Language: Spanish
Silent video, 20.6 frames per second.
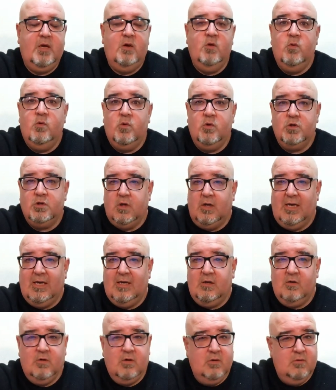es un curso
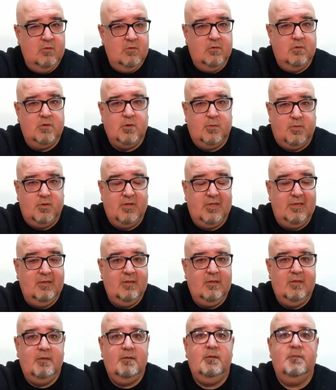largo, es un curso
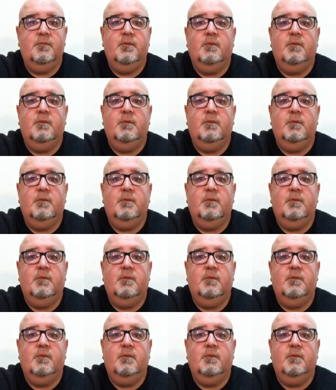potente,